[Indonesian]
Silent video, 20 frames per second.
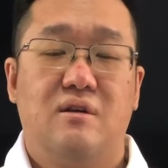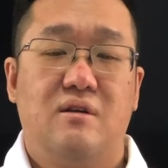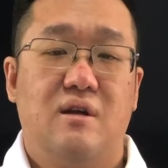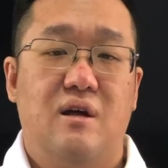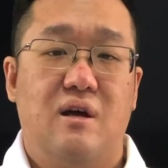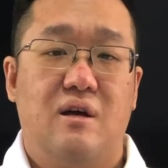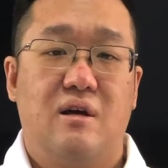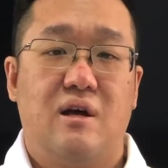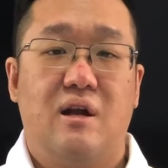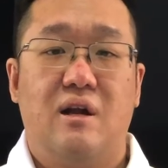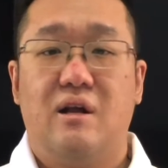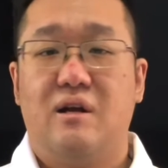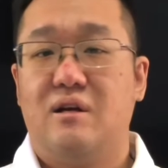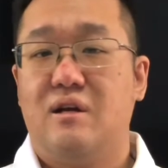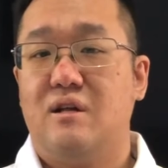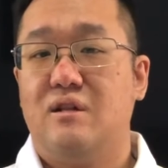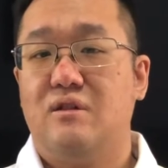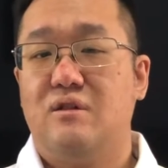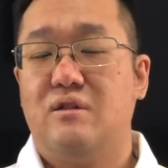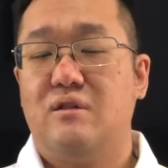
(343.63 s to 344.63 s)
Nah, kalian
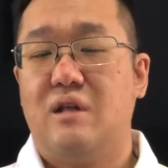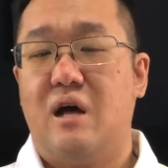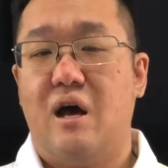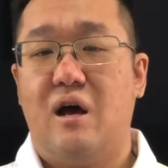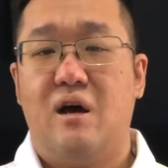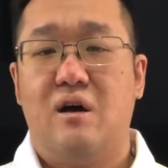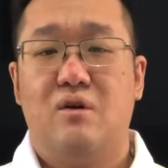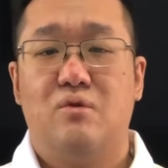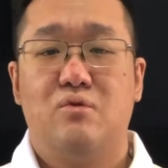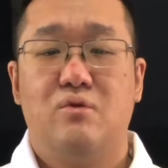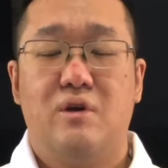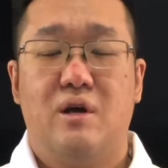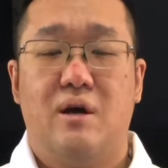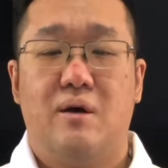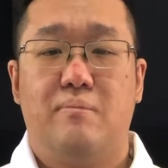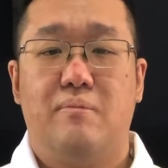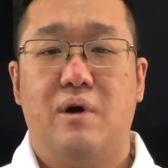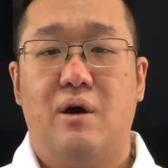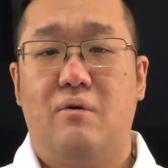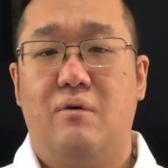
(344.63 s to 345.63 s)
kan tahu ya
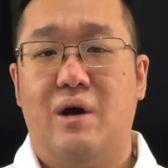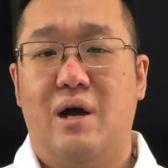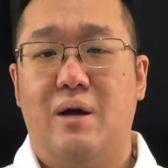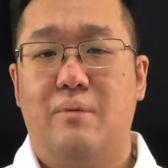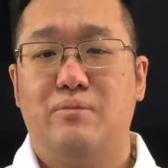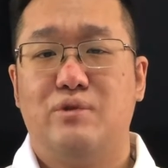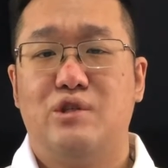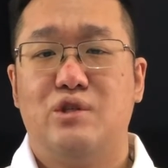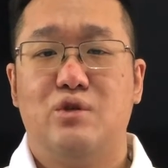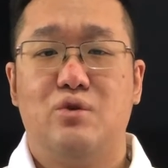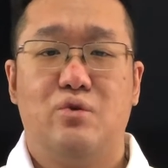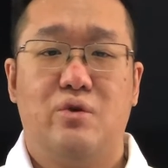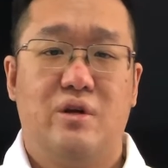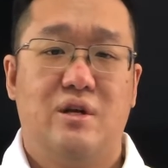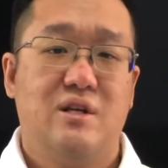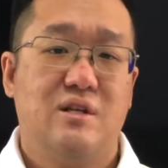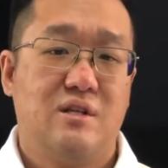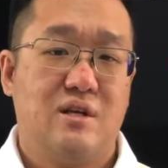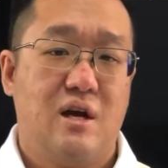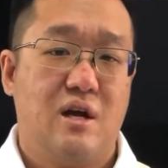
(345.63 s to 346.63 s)
bahwa MCU
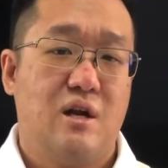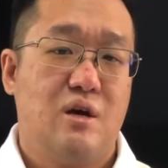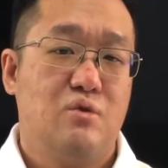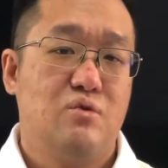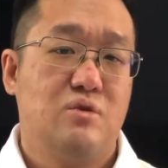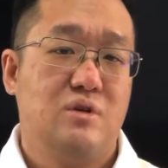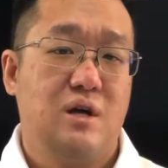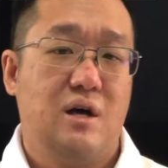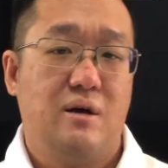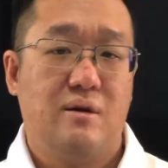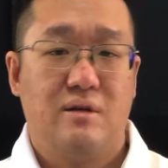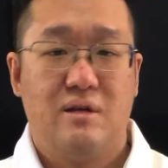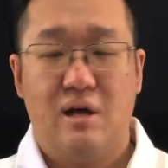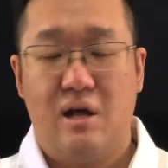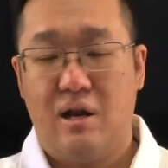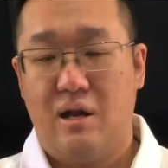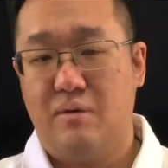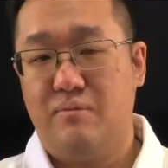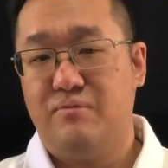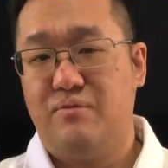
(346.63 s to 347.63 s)
ini sekarang udah
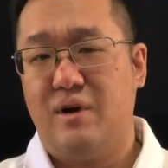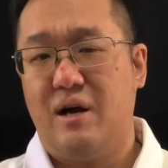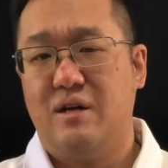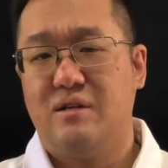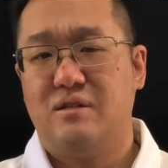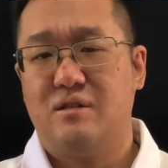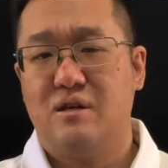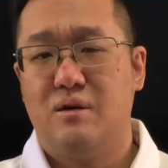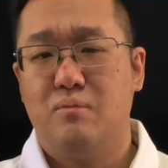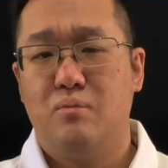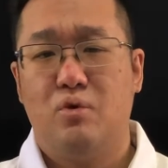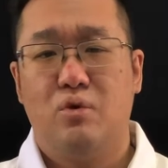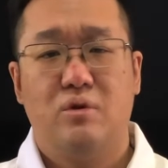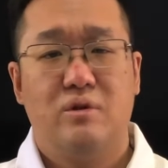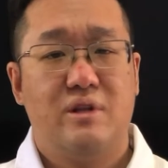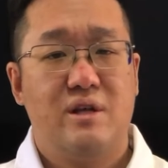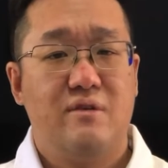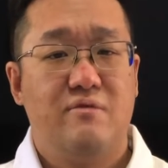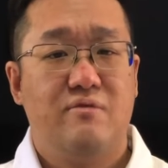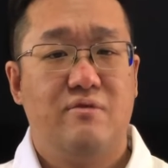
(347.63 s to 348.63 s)
dalam fase
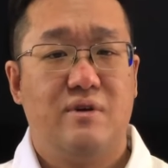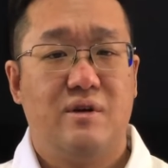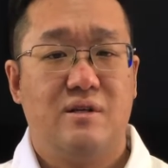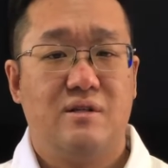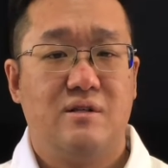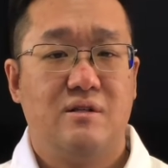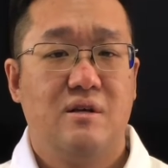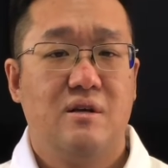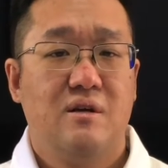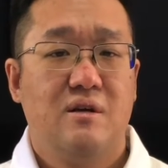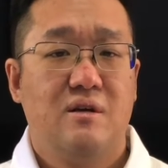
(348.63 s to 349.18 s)
multiverse.